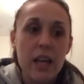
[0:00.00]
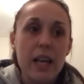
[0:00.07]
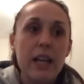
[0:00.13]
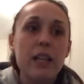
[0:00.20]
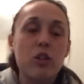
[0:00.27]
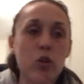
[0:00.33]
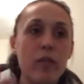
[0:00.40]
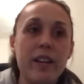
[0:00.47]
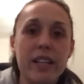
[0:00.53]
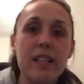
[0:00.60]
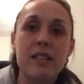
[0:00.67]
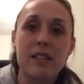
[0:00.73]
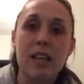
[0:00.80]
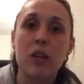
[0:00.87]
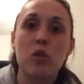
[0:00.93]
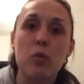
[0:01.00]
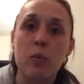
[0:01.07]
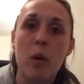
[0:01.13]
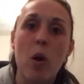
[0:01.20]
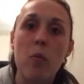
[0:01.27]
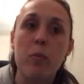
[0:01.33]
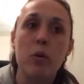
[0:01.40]
dove è iniziato
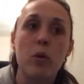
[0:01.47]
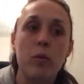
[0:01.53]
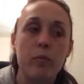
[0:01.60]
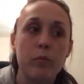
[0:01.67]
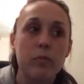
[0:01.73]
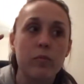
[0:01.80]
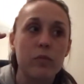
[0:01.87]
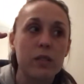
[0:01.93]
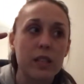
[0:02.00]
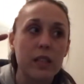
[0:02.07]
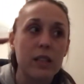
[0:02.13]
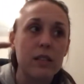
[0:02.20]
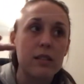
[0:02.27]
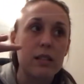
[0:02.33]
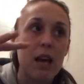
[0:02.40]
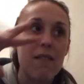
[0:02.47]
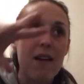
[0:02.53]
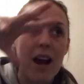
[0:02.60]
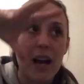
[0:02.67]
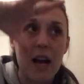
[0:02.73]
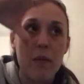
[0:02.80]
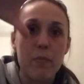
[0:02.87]
proprio, si iniziava
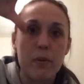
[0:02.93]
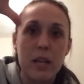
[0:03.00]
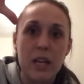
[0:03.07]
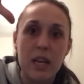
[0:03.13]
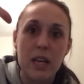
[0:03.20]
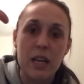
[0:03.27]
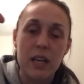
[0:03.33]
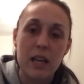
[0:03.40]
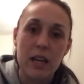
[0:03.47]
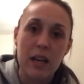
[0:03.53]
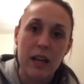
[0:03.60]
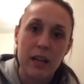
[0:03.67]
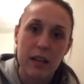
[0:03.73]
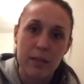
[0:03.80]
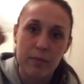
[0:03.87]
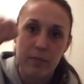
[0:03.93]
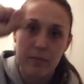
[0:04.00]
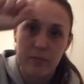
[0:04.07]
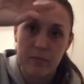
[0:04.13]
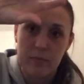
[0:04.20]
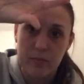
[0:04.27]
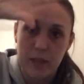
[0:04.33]
a capire, a
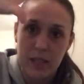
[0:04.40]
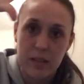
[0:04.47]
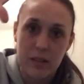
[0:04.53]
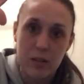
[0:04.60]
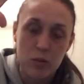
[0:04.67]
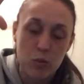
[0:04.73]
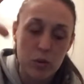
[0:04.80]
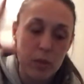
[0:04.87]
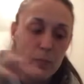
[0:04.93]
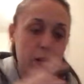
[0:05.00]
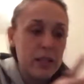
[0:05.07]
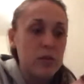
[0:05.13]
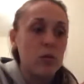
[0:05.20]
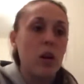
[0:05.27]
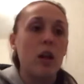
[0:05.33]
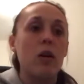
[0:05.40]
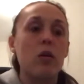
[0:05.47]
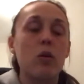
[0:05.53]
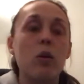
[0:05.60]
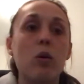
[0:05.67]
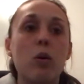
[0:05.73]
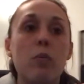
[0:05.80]
mm, mettere tutti i puzzle al
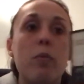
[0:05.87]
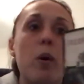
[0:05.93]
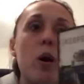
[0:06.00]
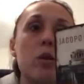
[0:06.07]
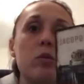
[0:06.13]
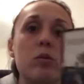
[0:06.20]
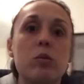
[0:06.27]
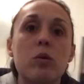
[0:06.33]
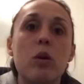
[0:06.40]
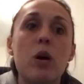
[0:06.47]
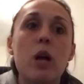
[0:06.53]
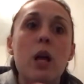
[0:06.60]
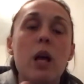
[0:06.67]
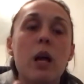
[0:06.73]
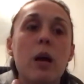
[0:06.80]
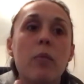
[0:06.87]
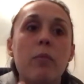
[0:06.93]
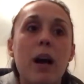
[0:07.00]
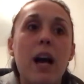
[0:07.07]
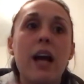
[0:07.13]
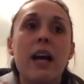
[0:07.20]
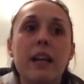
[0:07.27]
loro posto,
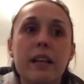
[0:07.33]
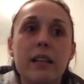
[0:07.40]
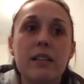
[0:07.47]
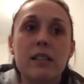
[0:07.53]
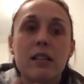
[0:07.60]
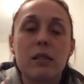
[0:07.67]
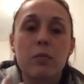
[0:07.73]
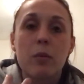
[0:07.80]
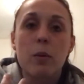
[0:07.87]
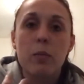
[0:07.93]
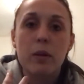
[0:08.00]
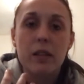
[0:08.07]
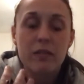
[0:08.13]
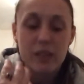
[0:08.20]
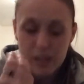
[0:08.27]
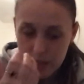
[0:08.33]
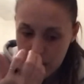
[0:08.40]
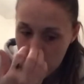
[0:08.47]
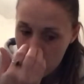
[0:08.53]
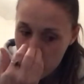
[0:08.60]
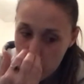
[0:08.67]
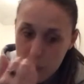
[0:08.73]
ma è iniziato proprio a diventare
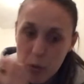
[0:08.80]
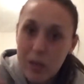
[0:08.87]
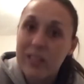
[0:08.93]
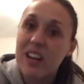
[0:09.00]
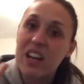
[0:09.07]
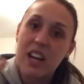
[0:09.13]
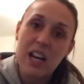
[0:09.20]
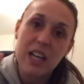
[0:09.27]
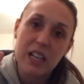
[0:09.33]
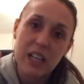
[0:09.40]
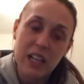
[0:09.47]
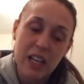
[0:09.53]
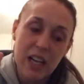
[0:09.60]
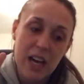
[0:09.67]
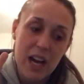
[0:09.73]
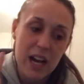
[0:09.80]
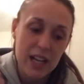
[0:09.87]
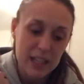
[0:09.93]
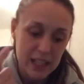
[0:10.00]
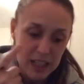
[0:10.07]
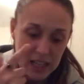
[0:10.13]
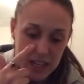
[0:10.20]
un po' più adrenalinica
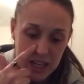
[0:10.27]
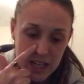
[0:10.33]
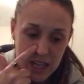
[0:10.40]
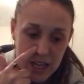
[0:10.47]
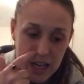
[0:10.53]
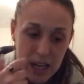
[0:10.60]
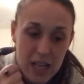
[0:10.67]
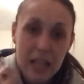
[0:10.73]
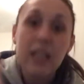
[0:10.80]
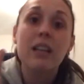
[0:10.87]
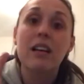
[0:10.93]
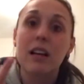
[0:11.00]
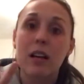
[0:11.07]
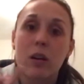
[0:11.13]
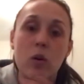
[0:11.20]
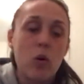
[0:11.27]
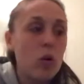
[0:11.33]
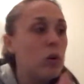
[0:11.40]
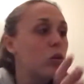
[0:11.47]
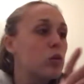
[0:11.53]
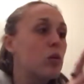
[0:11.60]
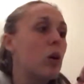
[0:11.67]
anche la, il
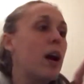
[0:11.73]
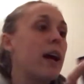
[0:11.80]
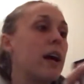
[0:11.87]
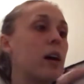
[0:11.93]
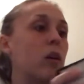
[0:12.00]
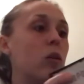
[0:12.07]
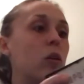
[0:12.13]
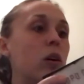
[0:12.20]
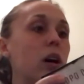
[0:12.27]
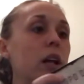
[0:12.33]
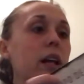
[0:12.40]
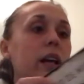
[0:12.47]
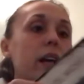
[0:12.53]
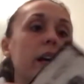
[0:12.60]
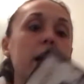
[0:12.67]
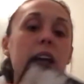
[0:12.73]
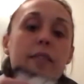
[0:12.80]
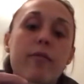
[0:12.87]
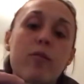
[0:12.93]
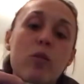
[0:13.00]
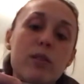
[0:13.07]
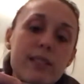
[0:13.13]
racconto, ecco. Eh, e
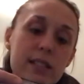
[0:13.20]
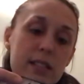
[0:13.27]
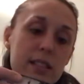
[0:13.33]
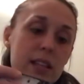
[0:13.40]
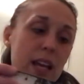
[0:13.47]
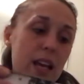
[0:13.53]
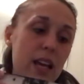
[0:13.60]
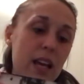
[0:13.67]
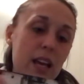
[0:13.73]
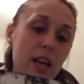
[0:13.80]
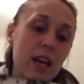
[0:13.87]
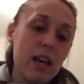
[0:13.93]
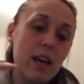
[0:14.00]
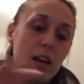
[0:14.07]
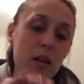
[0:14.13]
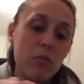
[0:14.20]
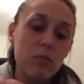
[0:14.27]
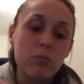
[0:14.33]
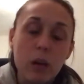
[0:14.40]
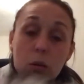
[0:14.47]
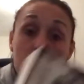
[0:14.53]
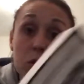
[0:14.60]
forse, eh,
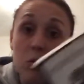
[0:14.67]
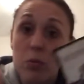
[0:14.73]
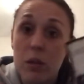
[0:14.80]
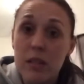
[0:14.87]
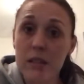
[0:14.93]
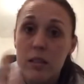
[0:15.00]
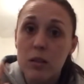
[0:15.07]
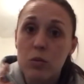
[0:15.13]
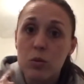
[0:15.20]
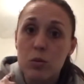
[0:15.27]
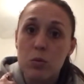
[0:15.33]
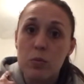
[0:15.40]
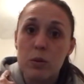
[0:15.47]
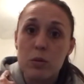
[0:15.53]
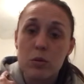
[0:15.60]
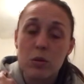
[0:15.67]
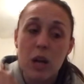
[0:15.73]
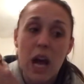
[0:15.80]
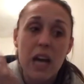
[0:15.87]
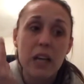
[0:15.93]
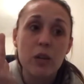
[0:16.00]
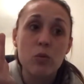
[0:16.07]
ma questo può essere gusto
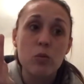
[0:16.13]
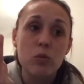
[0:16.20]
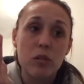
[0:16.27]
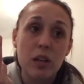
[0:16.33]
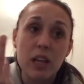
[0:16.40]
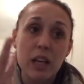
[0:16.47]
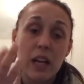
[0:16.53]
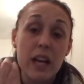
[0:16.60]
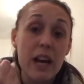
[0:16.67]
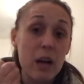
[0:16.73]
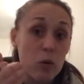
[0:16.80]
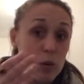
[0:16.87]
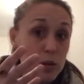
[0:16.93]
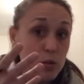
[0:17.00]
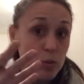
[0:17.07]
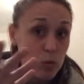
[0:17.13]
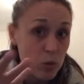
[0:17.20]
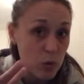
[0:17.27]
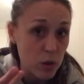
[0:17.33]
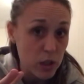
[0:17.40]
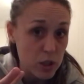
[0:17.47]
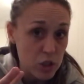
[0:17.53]
personale, in un thriller è questo
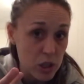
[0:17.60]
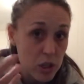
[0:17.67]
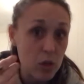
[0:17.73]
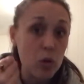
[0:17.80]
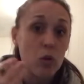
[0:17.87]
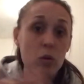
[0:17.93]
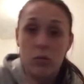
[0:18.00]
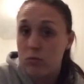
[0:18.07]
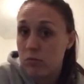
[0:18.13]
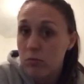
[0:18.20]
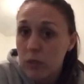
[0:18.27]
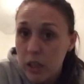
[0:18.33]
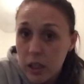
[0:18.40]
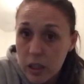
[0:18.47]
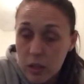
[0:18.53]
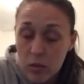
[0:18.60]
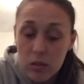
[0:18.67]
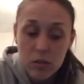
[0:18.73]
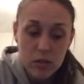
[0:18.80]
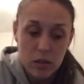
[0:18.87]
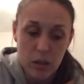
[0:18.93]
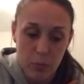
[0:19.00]
quello che cerco io,
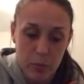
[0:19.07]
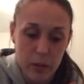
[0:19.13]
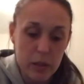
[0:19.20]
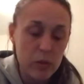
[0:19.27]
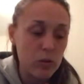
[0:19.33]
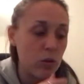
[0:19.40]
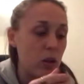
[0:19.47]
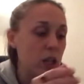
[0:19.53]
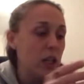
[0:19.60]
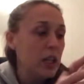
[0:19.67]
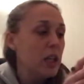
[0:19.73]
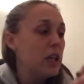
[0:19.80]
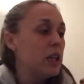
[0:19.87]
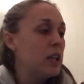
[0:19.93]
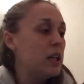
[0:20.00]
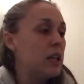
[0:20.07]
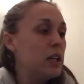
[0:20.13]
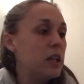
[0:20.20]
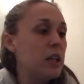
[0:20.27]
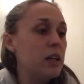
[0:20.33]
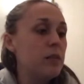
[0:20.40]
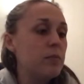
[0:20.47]
ripeto.
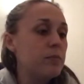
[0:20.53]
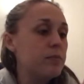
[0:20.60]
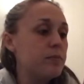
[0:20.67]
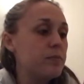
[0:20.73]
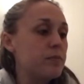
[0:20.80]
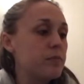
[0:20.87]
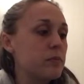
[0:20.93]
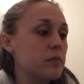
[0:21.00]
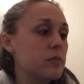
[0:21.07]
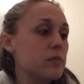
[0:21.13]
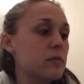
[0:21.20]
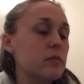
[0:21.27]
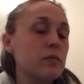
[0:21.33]
Ehm,